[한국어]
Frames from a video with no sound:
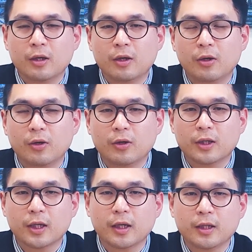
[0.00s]
어,
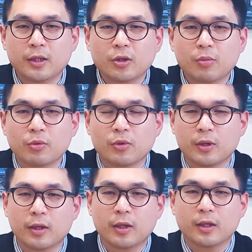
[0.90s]
이렇게
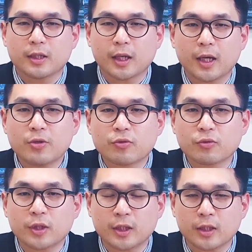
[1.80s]
인터뷰를 이제 할 수
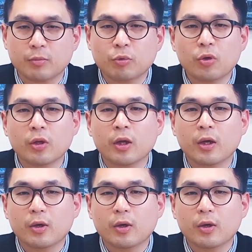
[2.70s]
있는 물론